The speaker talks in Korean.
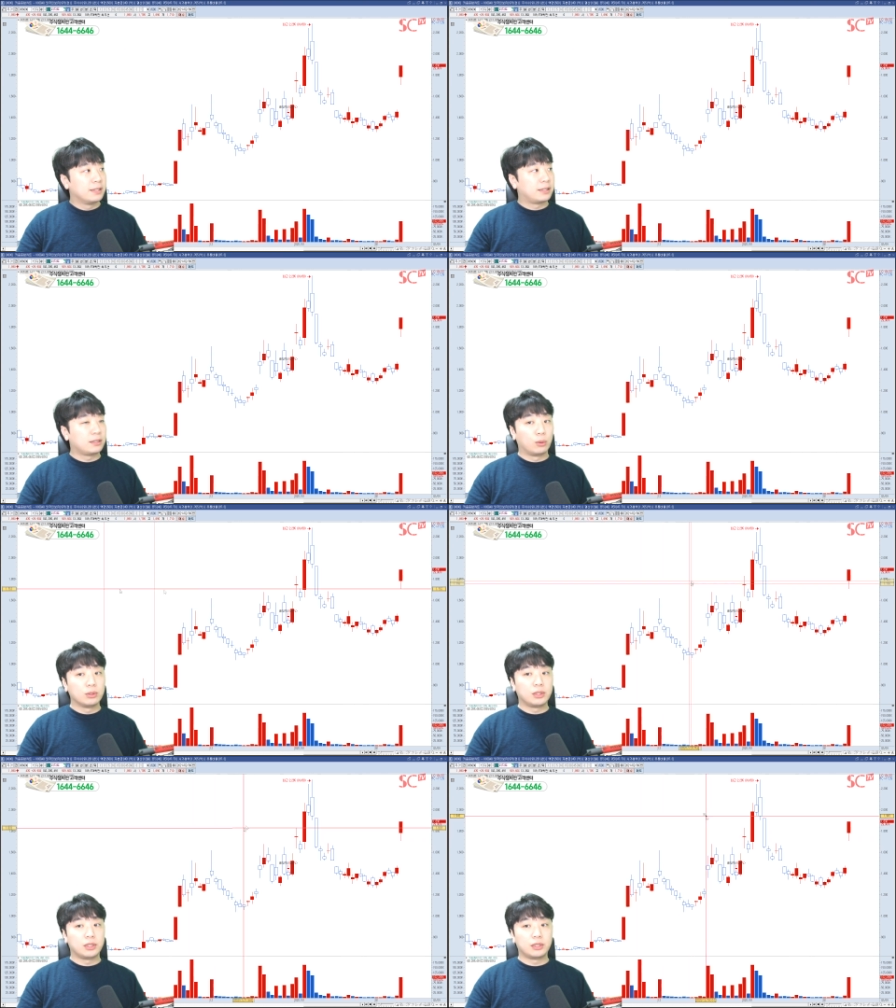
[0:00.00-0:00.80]
자 일단
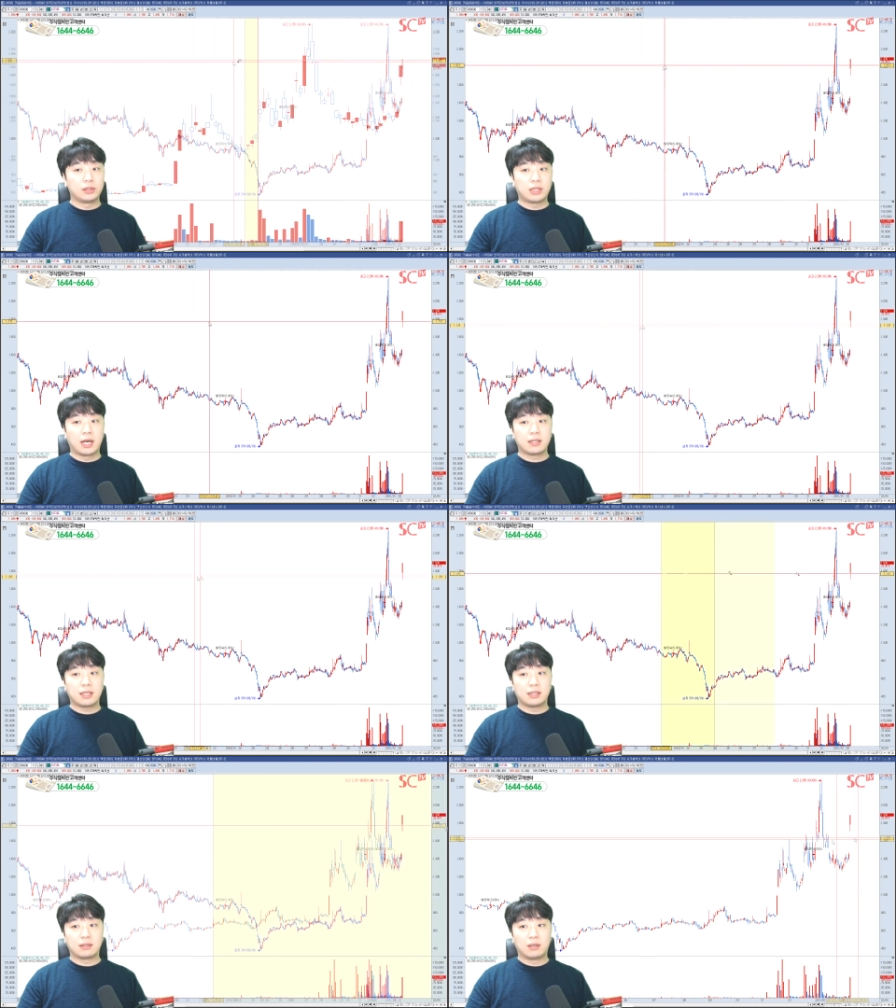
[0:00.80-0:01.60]
오늘
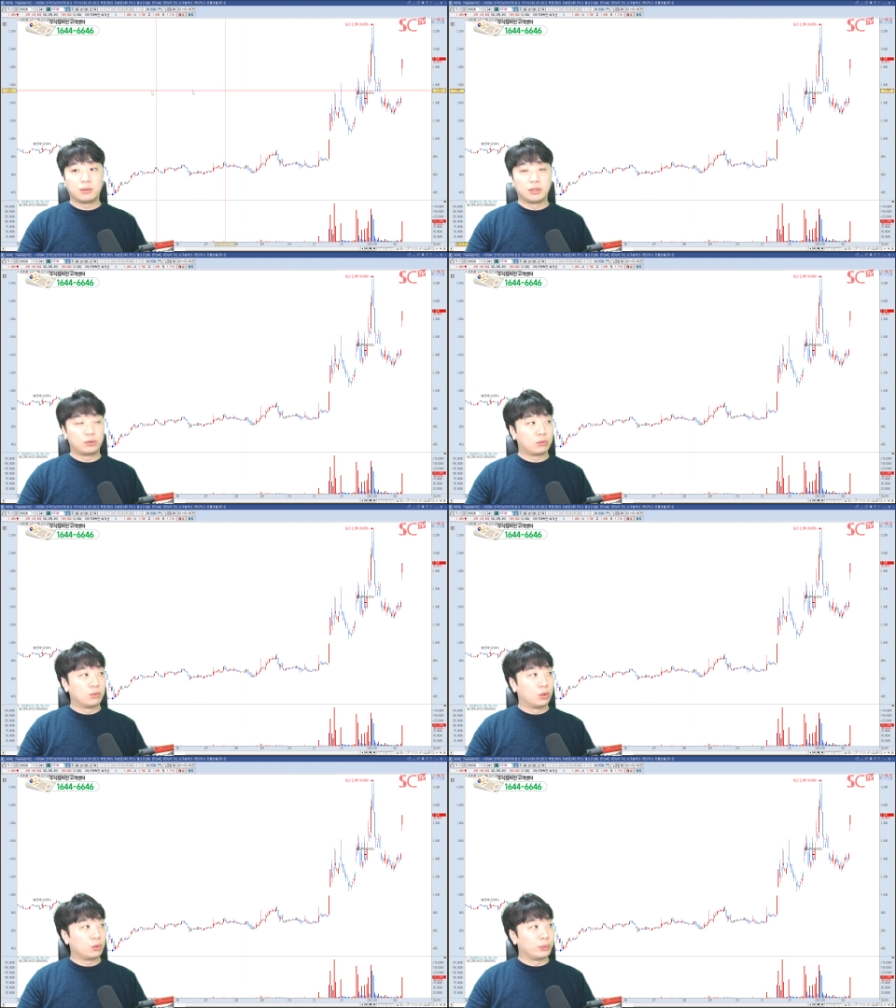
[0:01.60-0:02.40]
상한가에 들어가고 있는
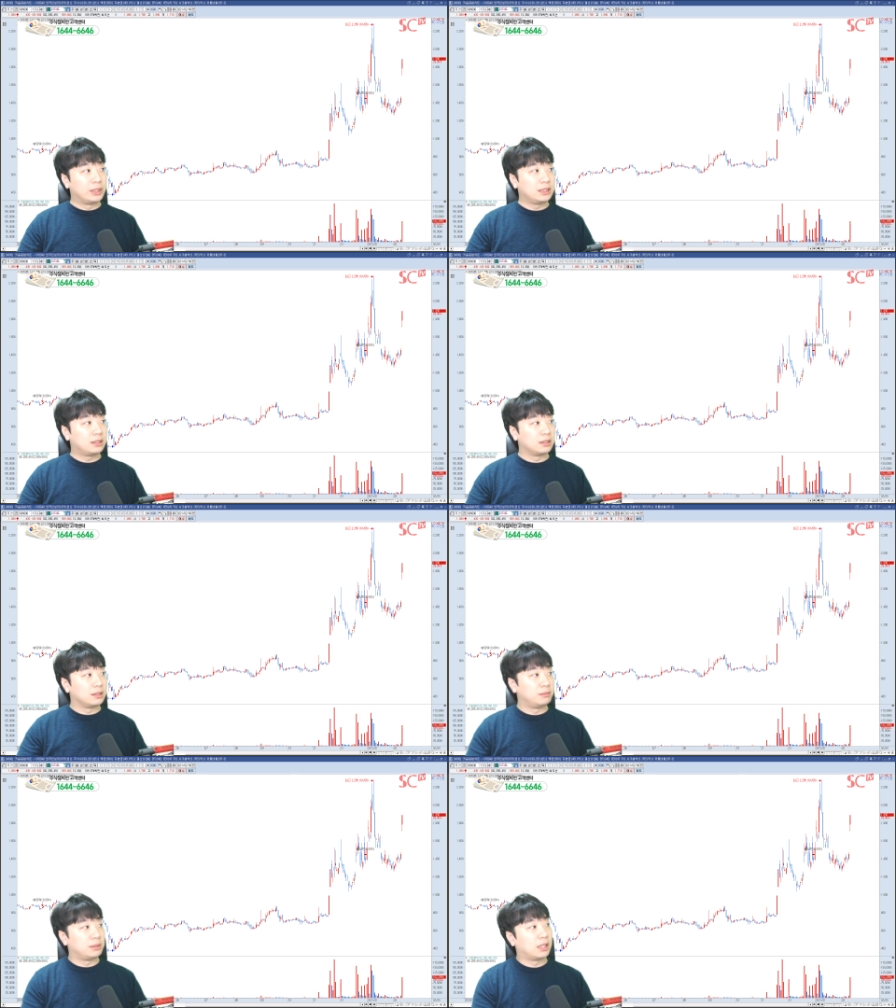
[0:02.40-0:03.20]
종목
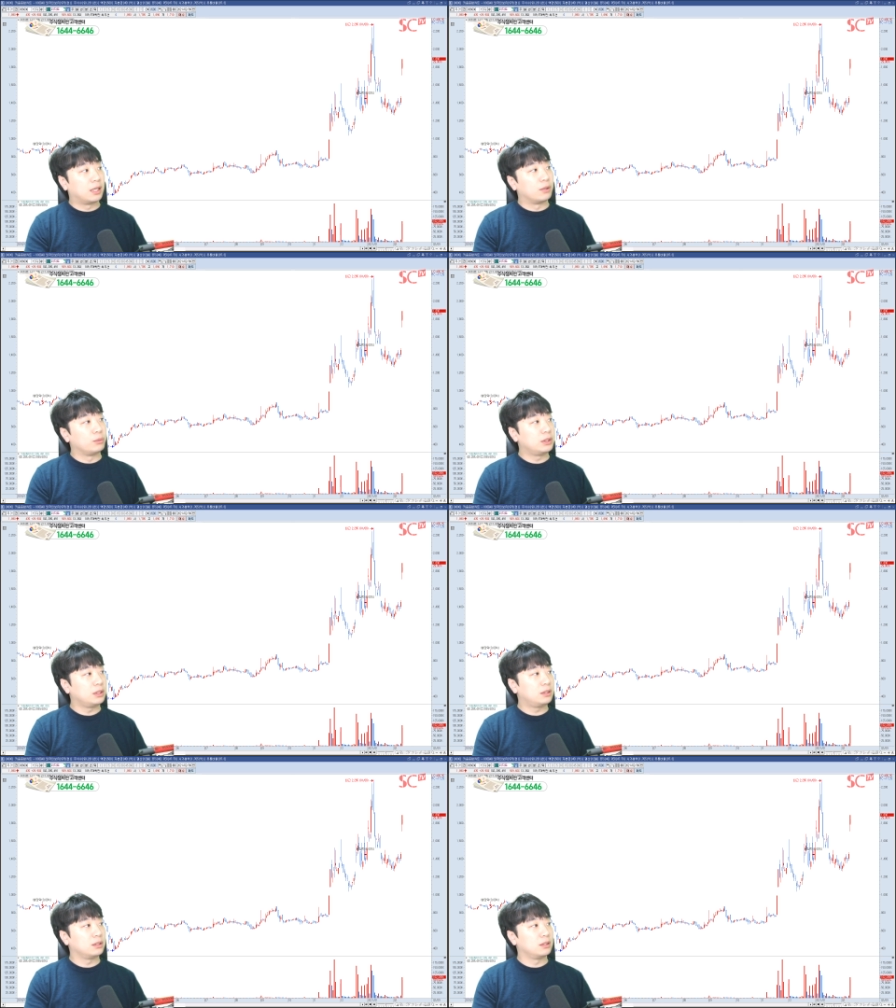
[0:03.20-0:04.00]
위지트입니다.
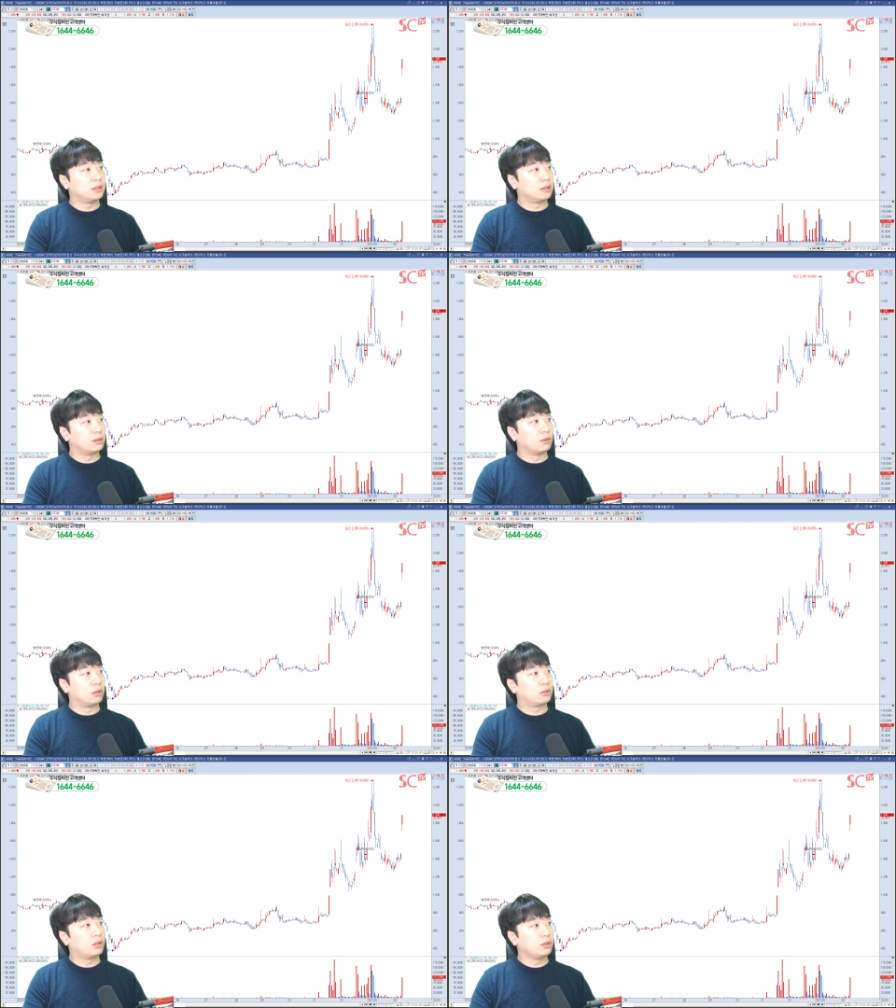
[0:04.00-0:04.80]
위지트는
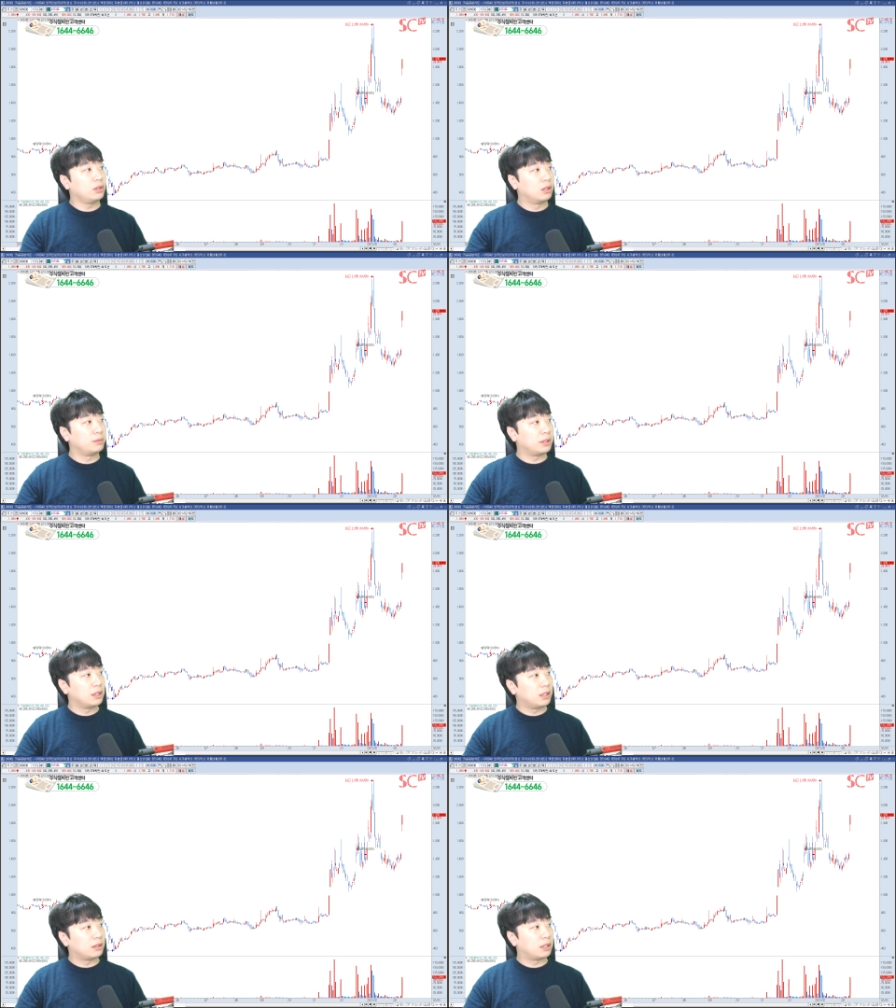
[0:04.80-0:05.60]
어떤
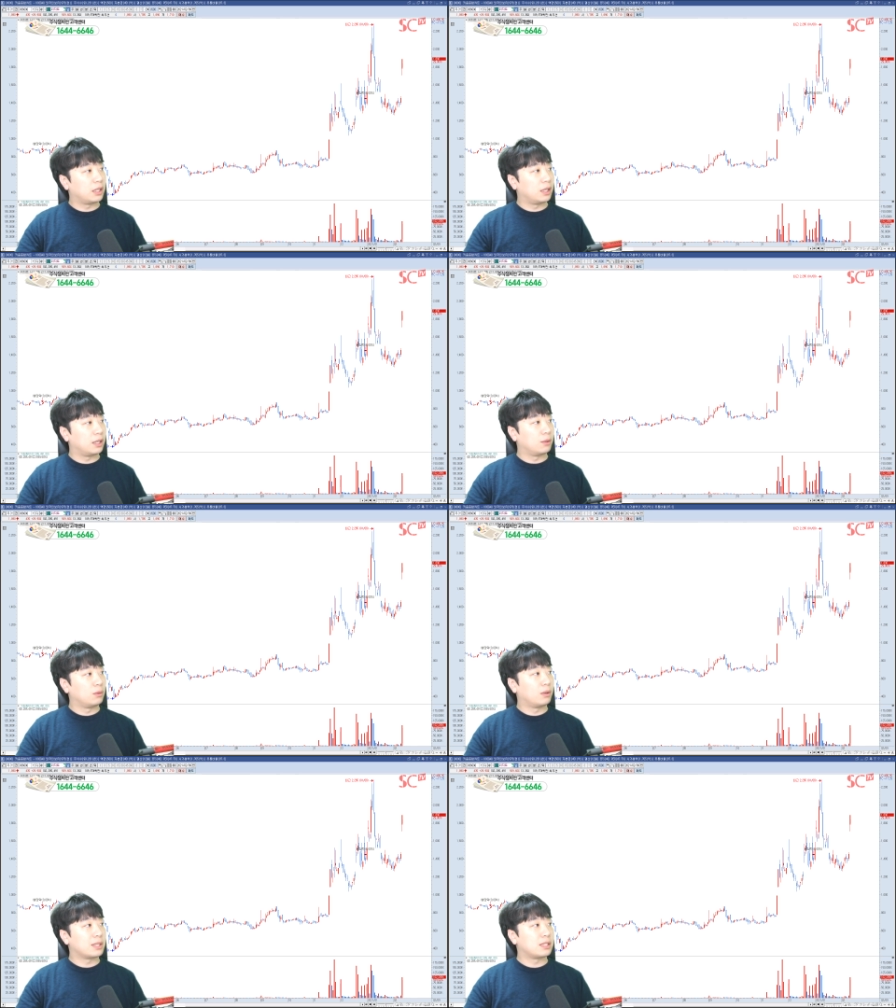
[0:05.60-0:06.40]
기업이길래 이렇게
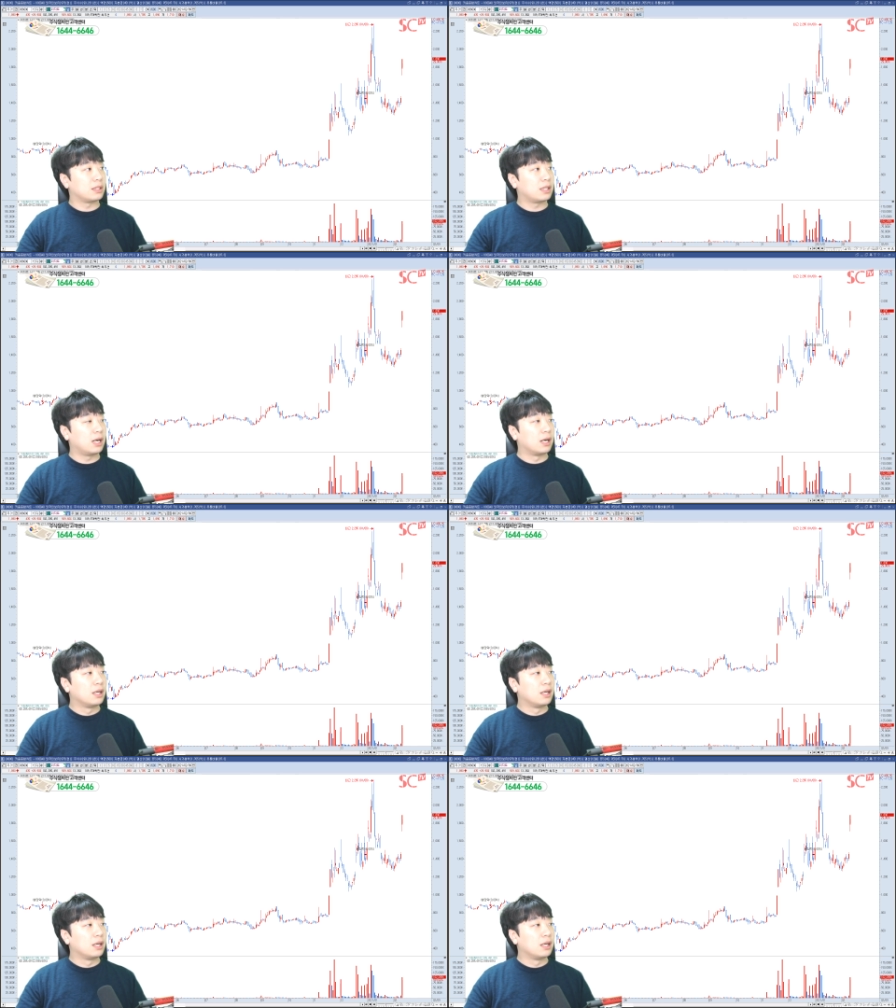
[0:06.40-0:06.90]
올라왔을까?